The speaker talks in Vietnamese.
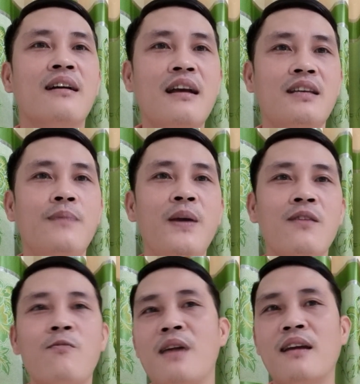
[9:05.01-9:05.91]
ca sĩ Phi
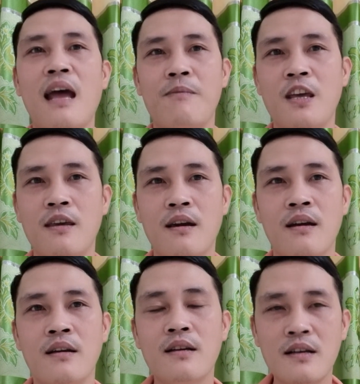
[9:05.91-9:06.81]
Nhung bị này bị kia
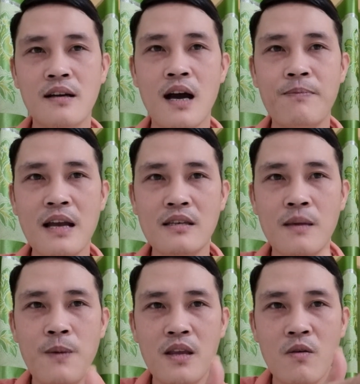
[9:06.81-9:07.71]
trừ trường hợp ca
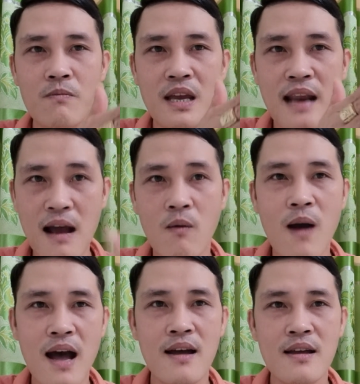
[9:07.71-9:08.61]
sĩ Phi Nhung bị nặng
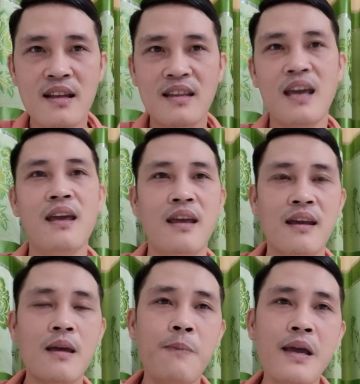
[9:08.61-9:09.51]
quá thì
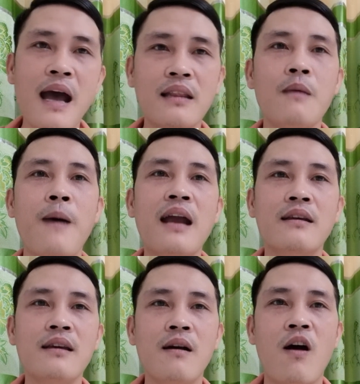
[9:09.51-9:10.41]
cái phía anti-fan
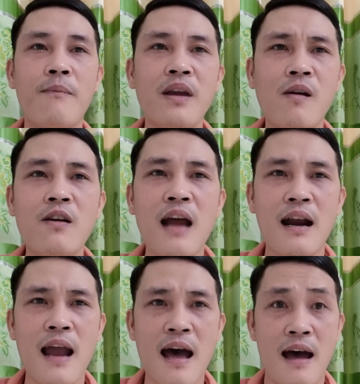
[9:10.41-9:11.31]
kia họ mới nói
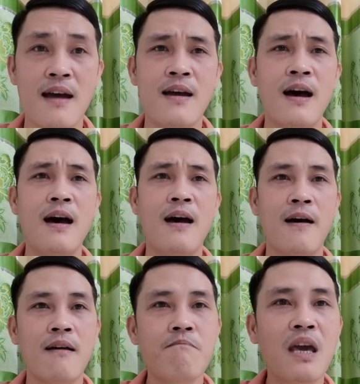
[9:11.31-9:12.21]
rằng là à,
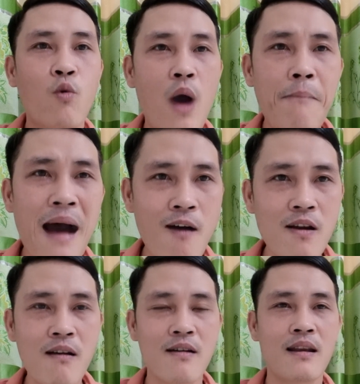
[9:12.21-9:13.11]
bị quả báo
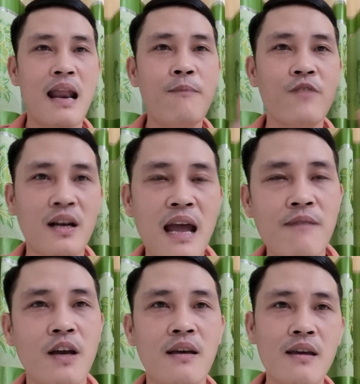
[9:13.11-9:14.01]
đó làm việc
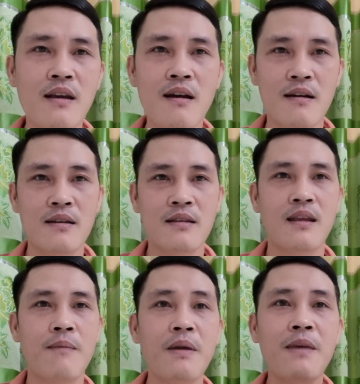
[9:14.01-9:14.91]
này việc kia đó
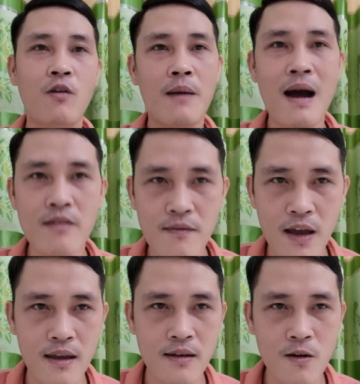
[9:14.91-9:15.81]
thì mới bị quả báo như
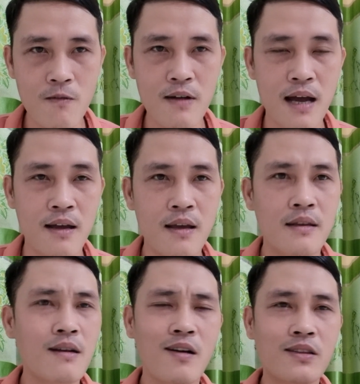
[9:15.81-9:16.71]
vậy đúng không ạ
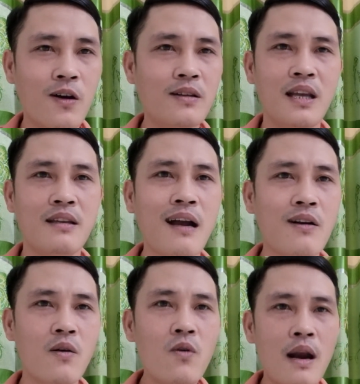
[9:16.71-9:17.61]
chứ còn tốt thì chắc
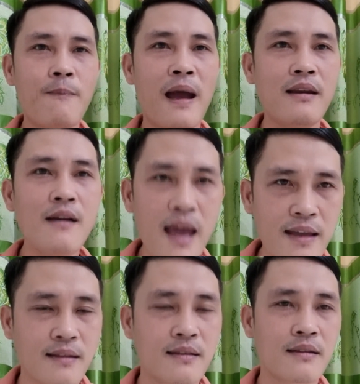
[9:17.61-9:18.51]
cú là phải đưa
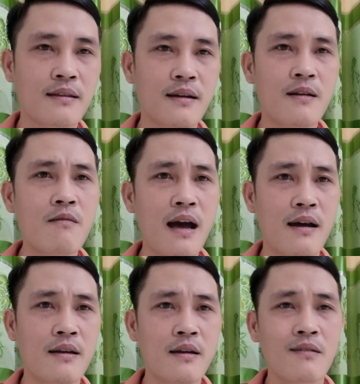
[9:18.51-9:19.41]
lên được không ạ
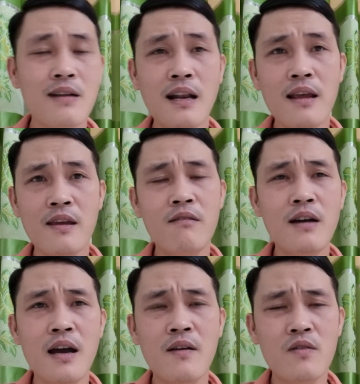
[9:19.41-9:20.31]
có rất là nhiều
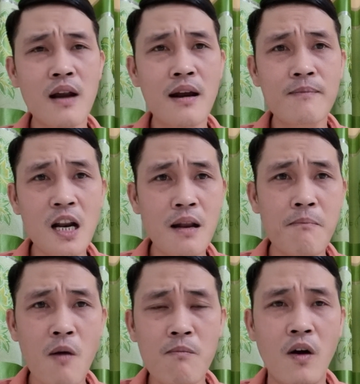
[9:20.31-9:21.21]
người cũng đang rất là
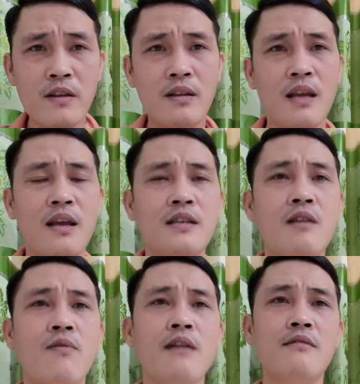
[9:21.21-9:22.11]
mong mỏi cho tình hình
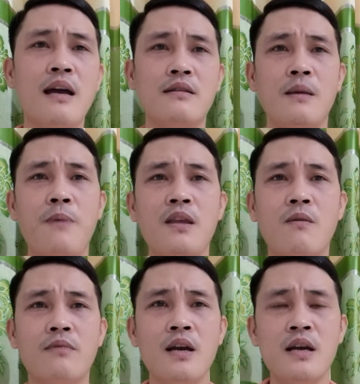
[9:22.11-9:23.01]
sức khỏe của ca sĩ Phi
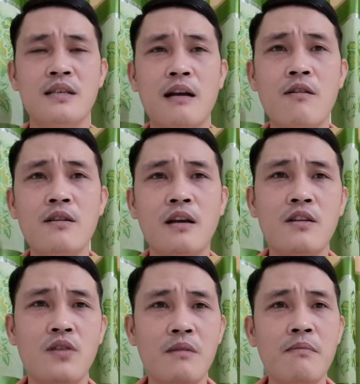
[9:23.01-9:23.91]
Nhung sẽ có những cái
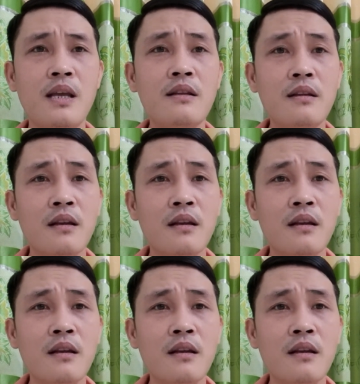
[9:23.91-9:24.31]
chuyển biến